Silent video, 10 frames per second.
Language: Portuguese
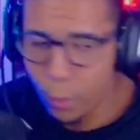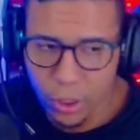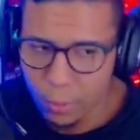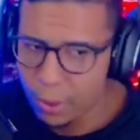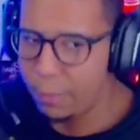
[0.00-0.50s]
um
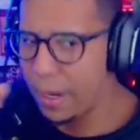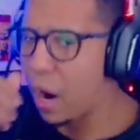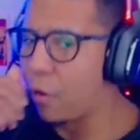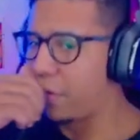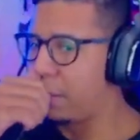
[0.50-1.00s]
pouquinho pra ele
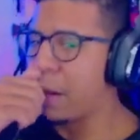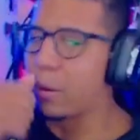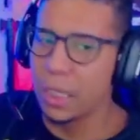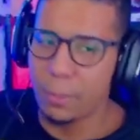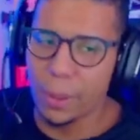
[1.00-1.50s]
pegar o filho, mas
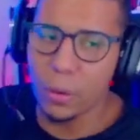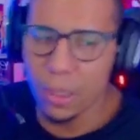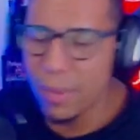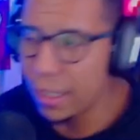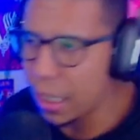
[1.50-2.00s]
quando ele pegou
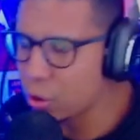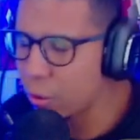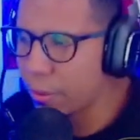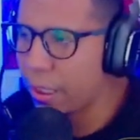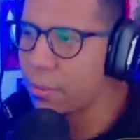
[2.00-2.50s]
também
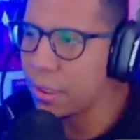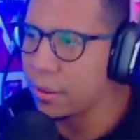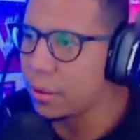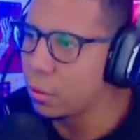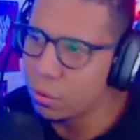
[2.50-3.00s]
encaixou bem,
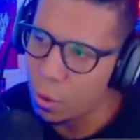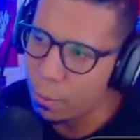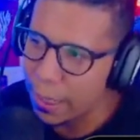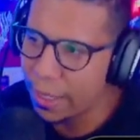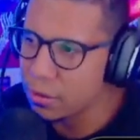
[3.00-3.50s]
mano. E o
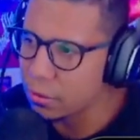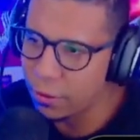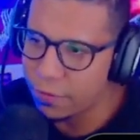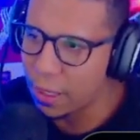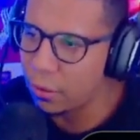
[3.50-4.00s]
complexo, não
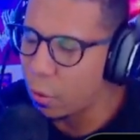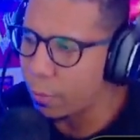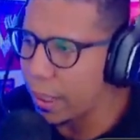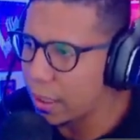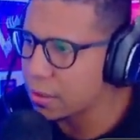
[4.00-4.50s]
tem que falar do
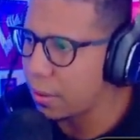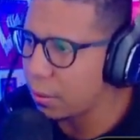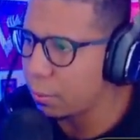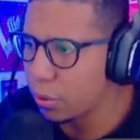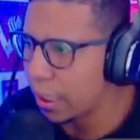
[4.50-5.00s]
complexo, né,
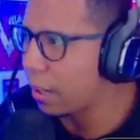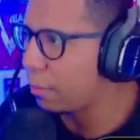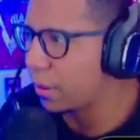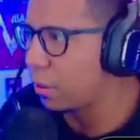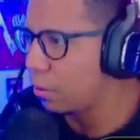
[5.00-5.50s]
mano? Puta
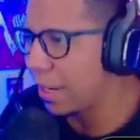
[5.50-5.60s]
capitão, o